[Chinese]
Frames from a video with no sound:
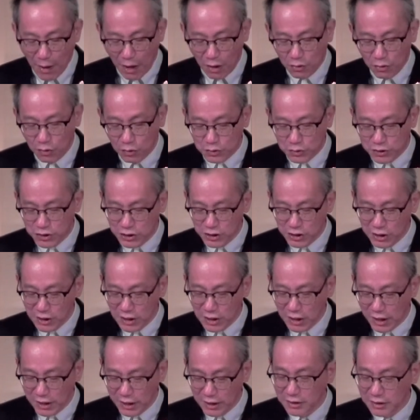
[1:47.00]
而保护
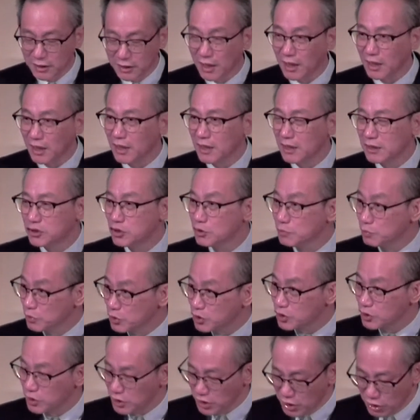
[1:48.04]
心灵的，就
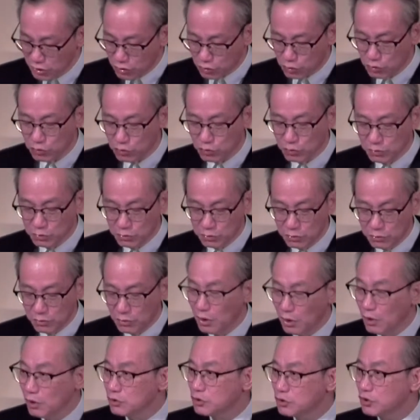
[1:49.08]
不是医术，
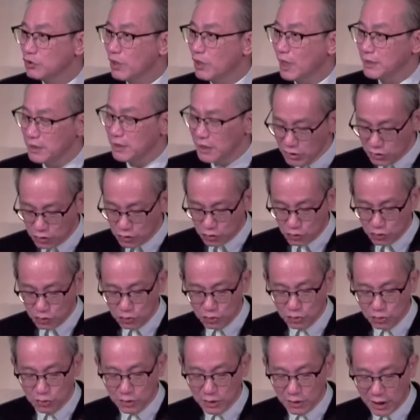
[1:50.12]
虽然医
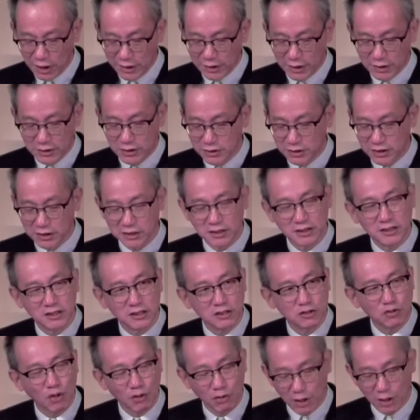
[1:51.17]
术可能是
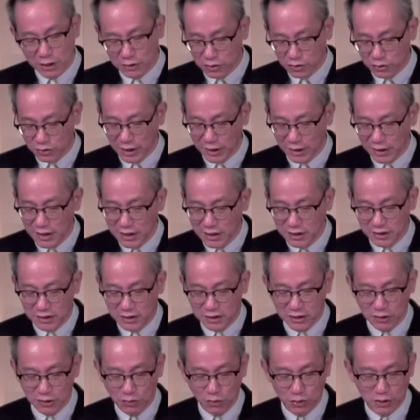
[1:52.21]
紧急状况中的
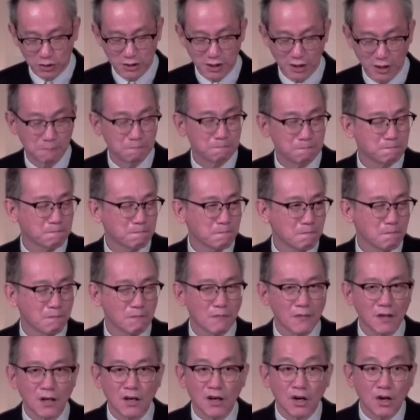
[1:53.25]
应急对策，
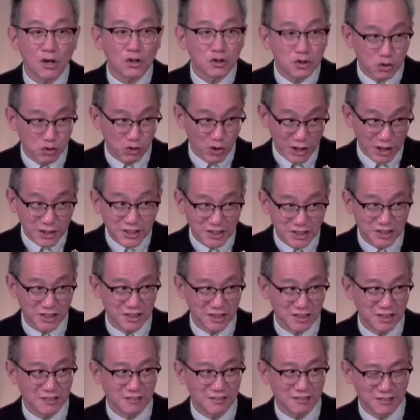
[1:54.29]
学
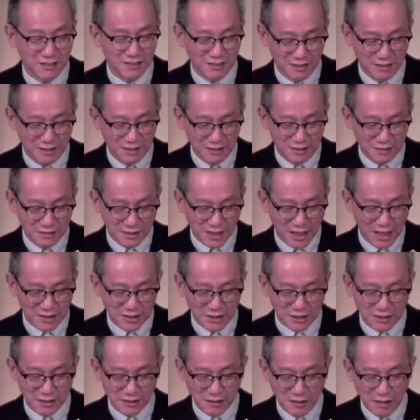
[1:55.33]
习
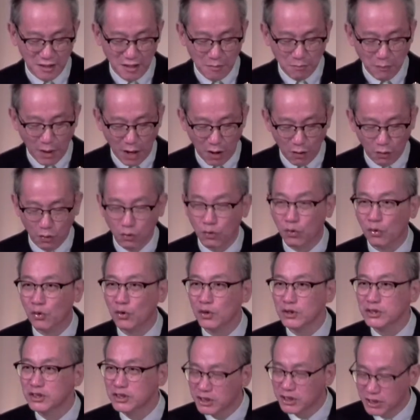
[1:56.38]
才是。保
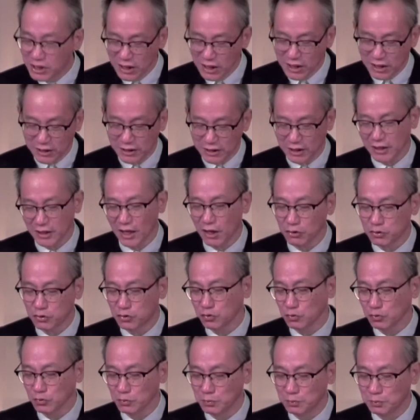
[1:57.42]
护心灵的
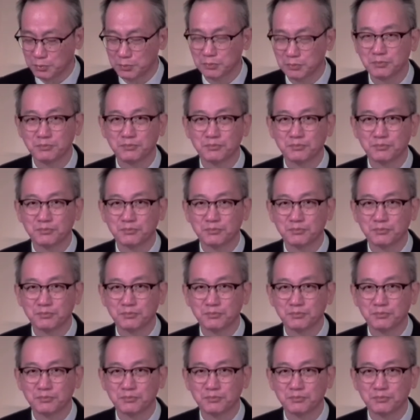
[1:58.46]
要素。